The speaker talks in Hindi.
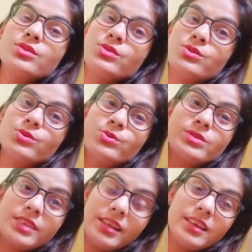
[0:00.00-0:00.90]
सो
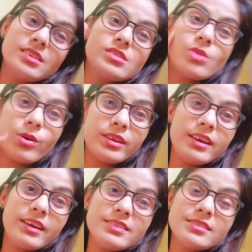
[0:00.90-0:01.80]
उसके लिए सॉरी
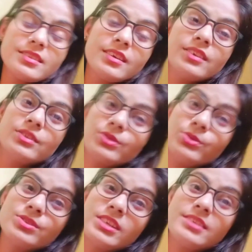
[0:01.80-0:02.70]
गाइज
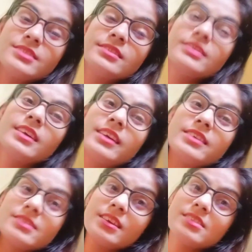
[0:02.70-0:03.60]
तो चले चलते हैं
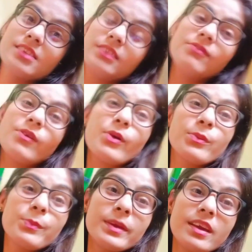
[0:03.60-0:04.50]
इसी के साथ
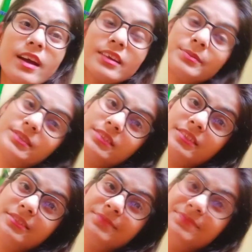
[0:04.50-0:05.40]
व्लॉग में आगे बढ़ते हैं